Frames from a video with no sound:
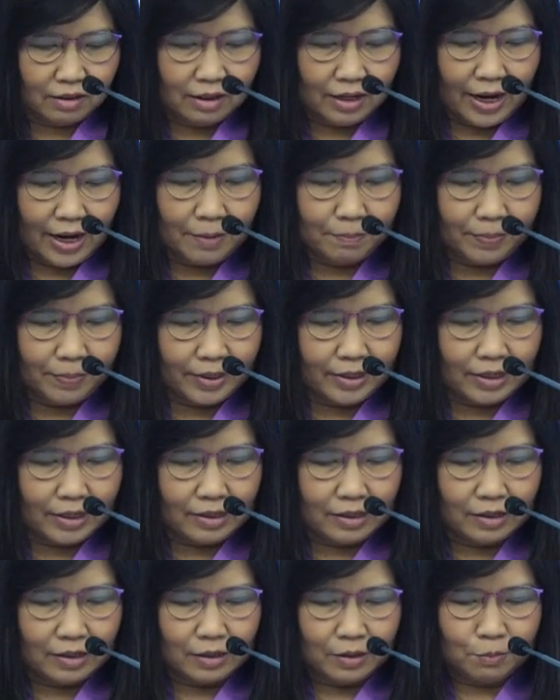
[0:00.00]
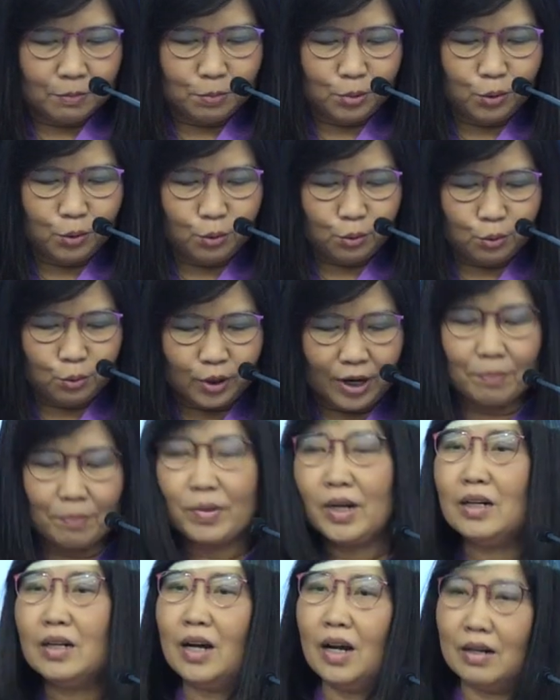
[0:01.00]
และเป็นผู้ขับ
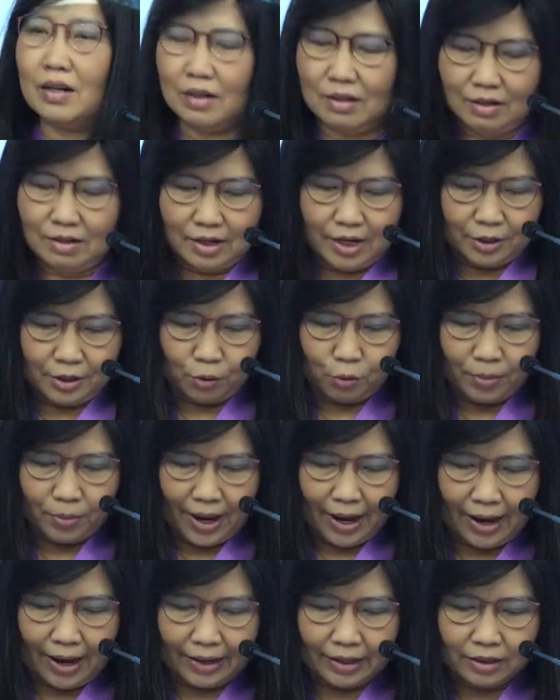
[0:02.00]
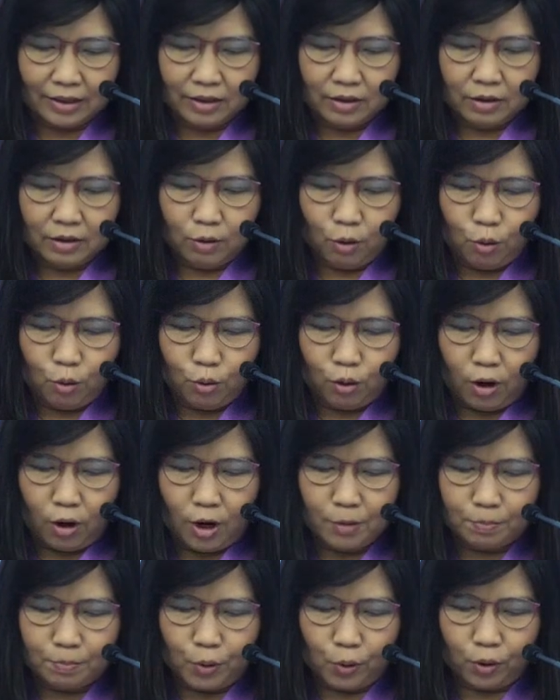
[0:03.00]
เคลื่อนนโยบายองค์ก
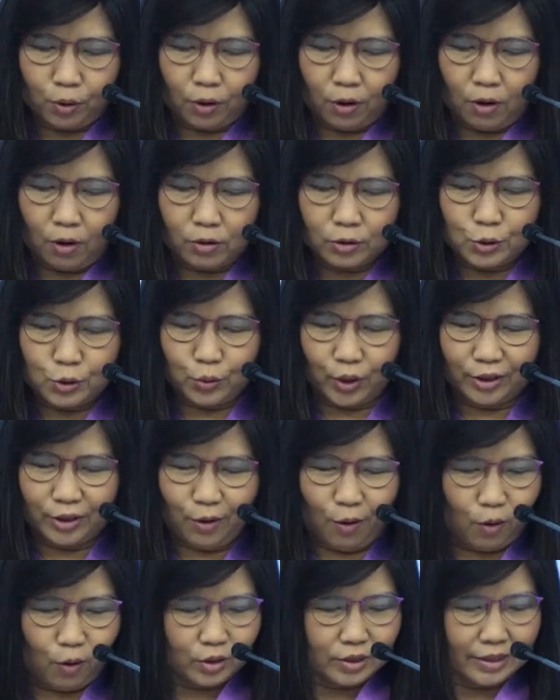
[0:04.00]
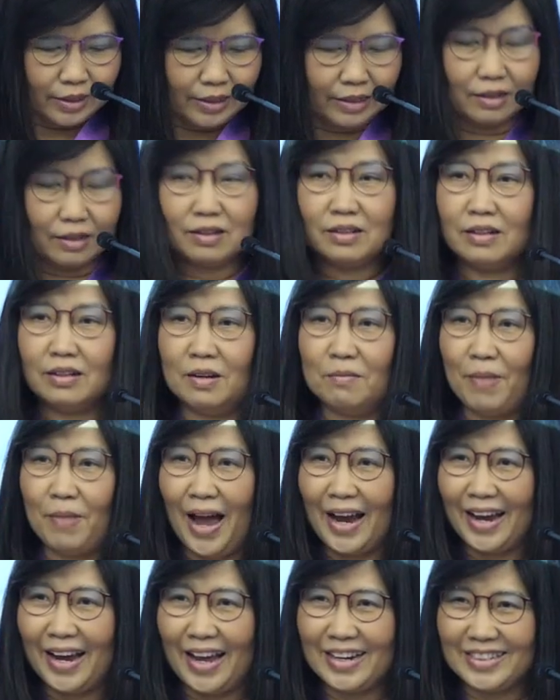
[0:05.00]
รปกครองส่วนท้องถิ่น
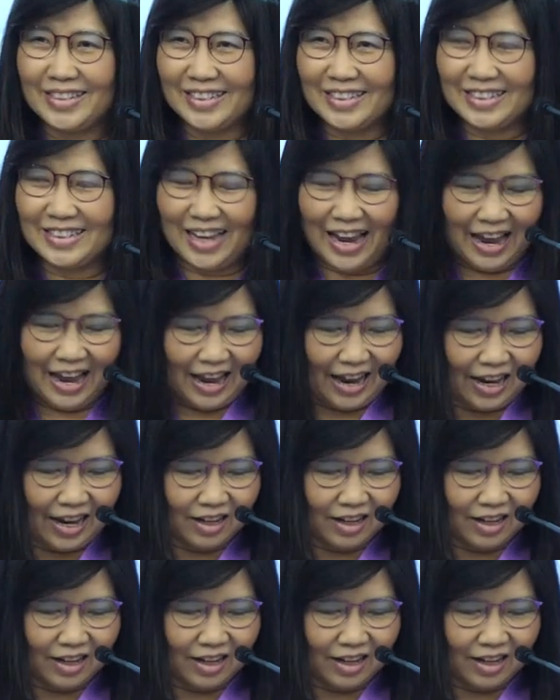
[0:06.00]
ภาคการศึกษา